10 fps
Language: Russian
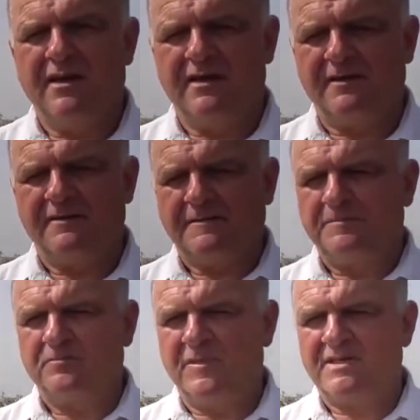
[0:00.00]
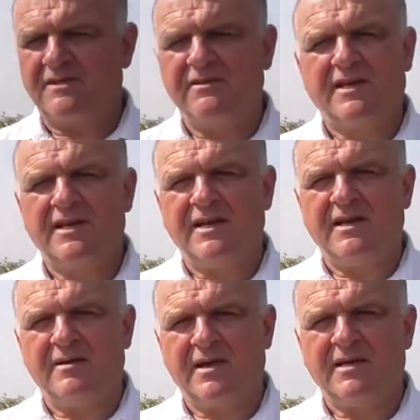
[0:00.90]
э, эм, достоверный,
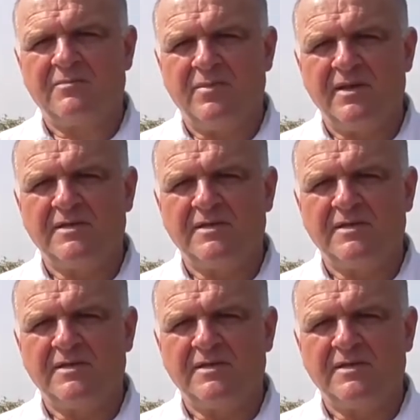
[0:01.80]
на а,